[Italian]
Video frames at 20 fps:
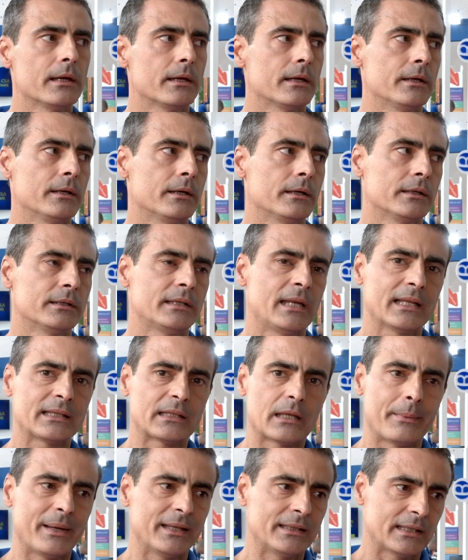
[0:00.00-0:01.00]
Eh,
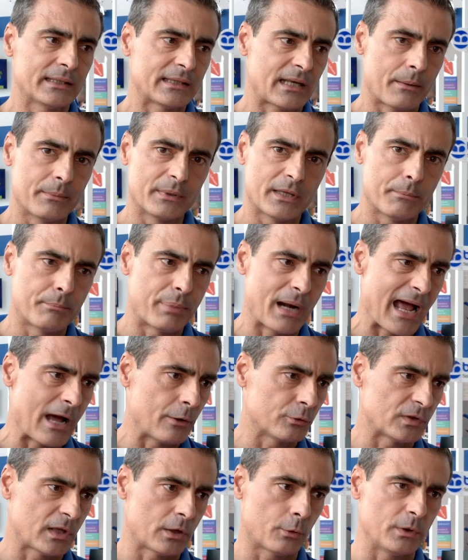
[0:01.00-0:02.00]
direttamente tramite
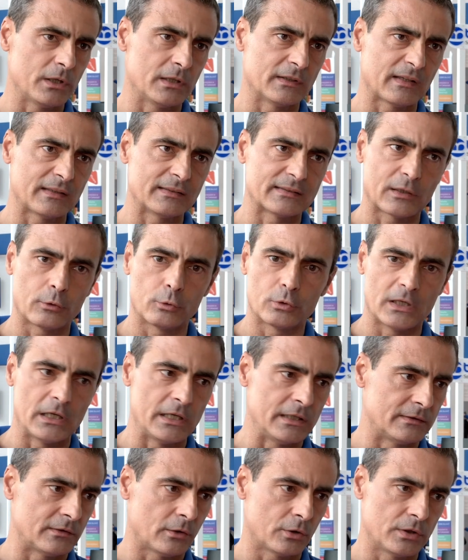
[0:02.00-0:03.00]
browser, quindi senza
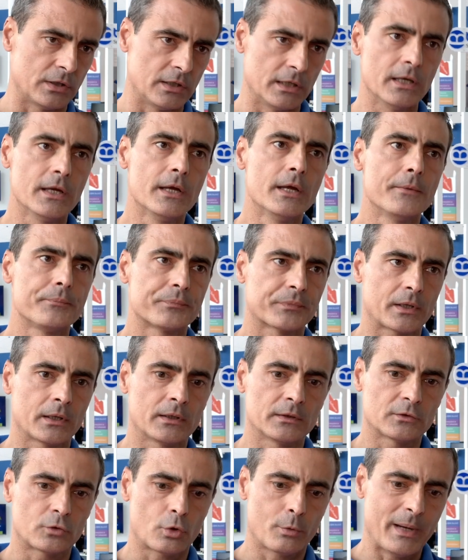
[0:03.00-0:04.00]
l'utilizzo di
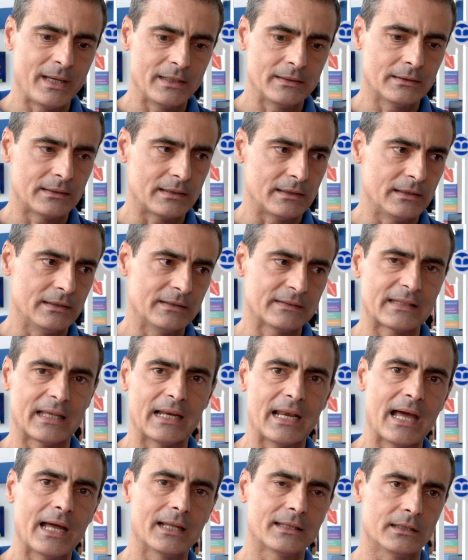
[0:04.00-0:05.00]
eh, strumenti
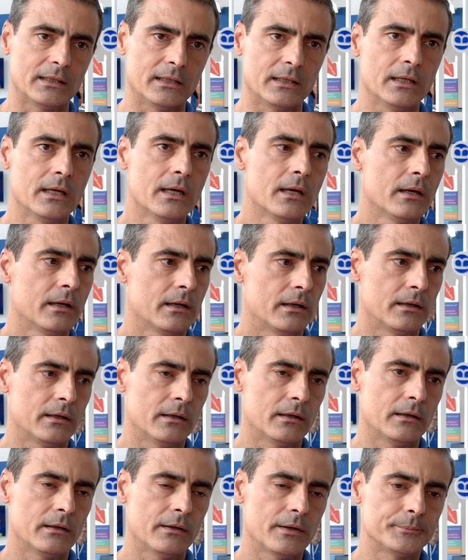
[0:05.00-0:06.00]
installati
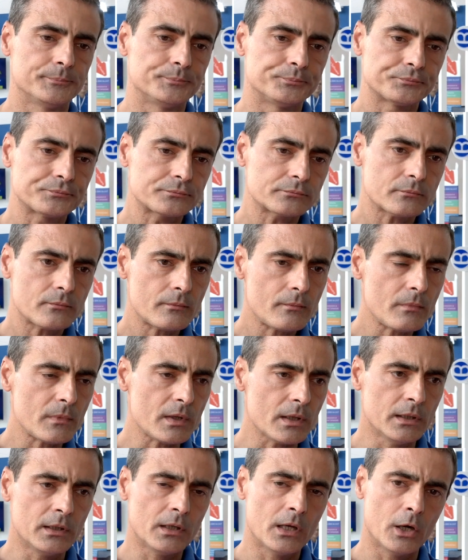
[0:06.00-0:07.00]
eh,
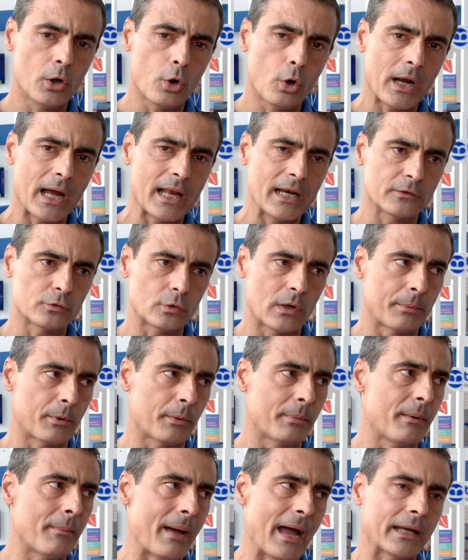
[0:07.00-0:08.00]
in locale sulla
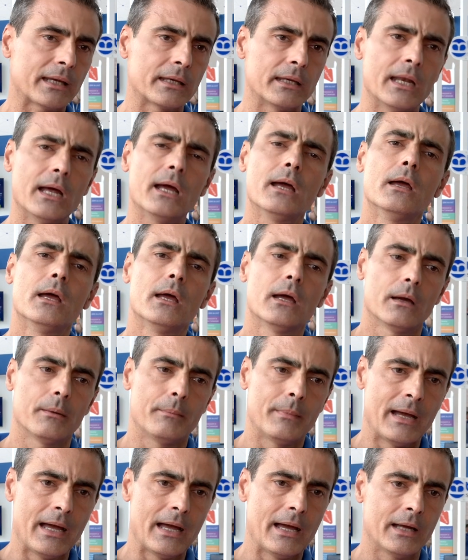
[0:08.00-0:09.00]
propria macchina
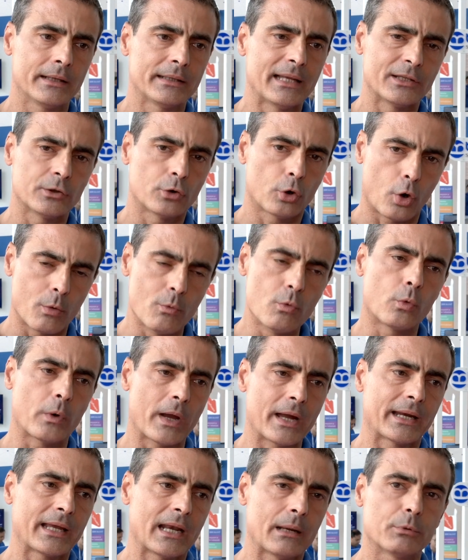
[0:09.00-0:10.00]
ma dando
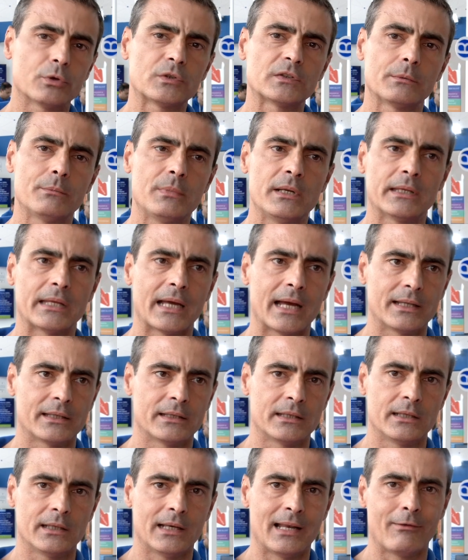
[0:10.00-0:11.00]
comunque anche la possibilità
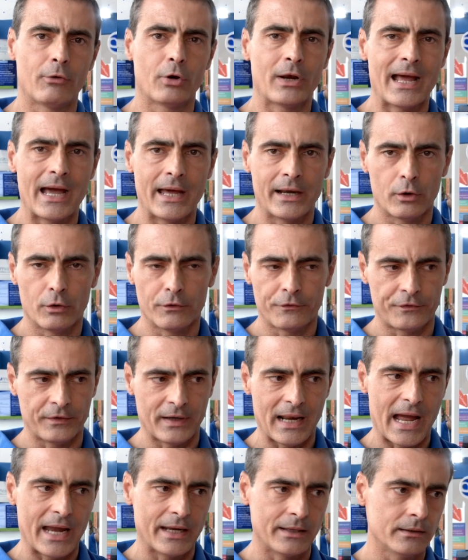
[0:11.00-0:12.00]
di lavorare
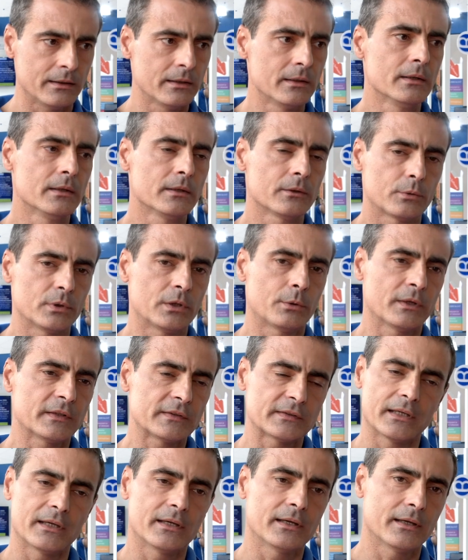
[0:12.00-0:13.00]
offline. Quindi
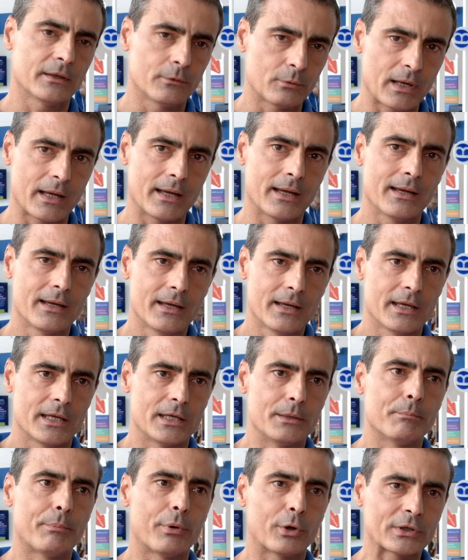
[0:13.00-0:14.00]
questa è una
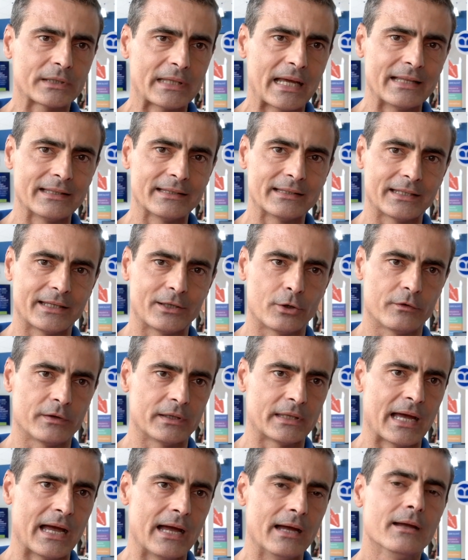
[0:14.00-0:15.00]
importante
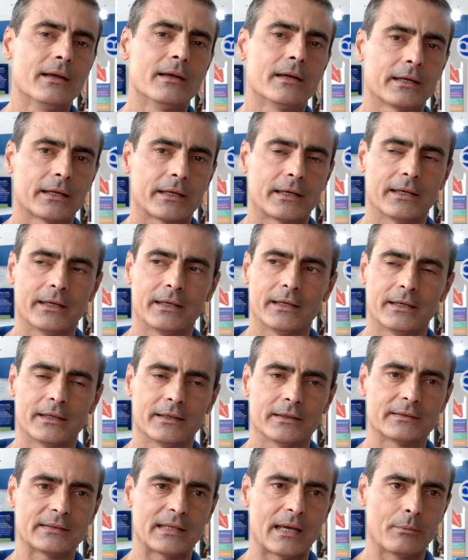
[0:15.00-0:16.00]
novità
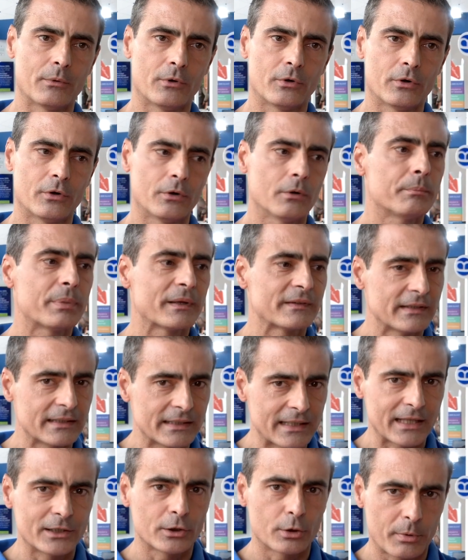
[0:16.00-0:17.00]
che stiamo
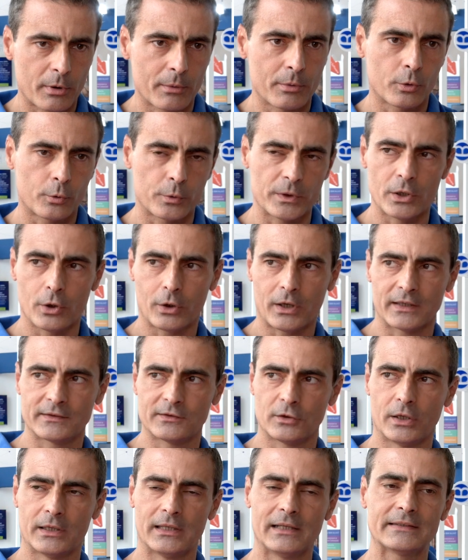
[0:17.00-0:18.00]
presentando proprio qui in
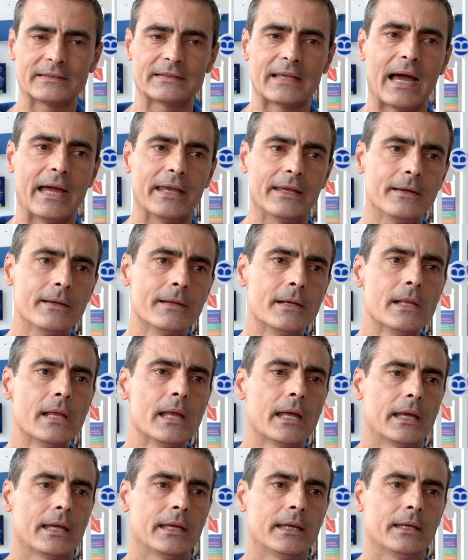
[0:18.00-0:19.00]
occasione del SAIE
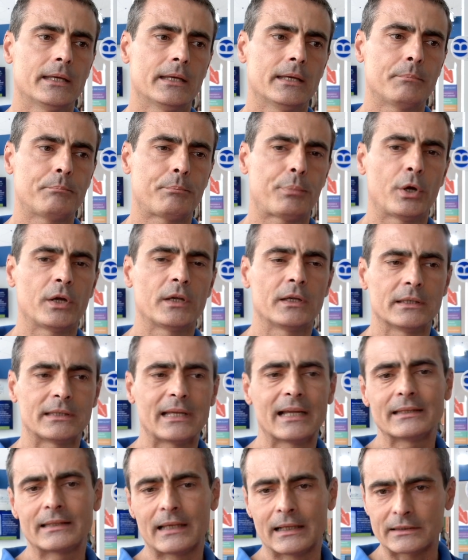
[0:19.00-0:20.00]
e poi
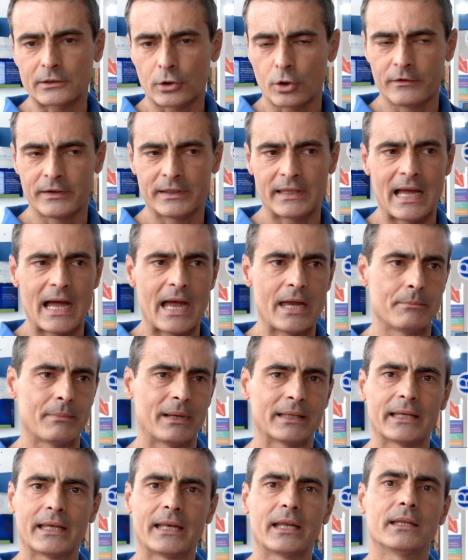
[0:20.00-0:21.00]
tante altre novità in
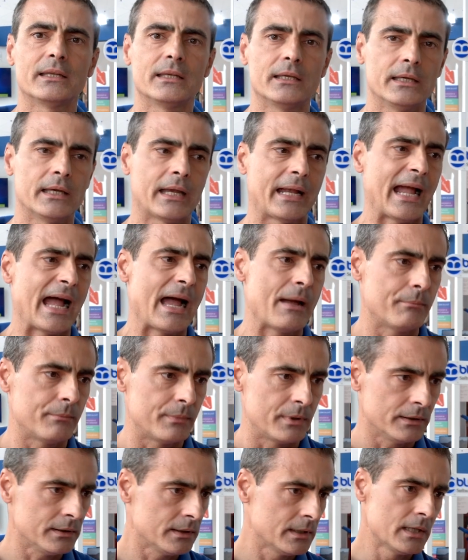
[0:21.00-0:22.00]
materia di
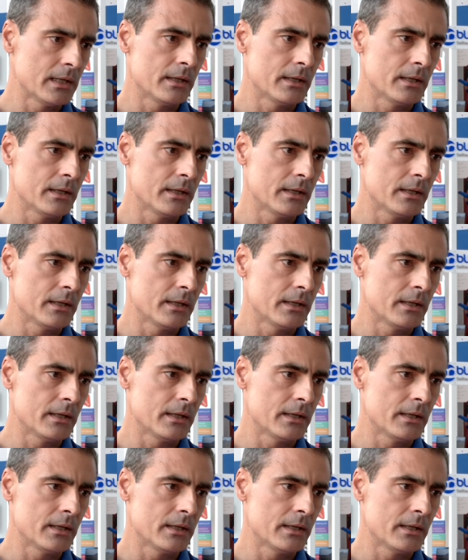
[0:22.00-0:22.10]
CAM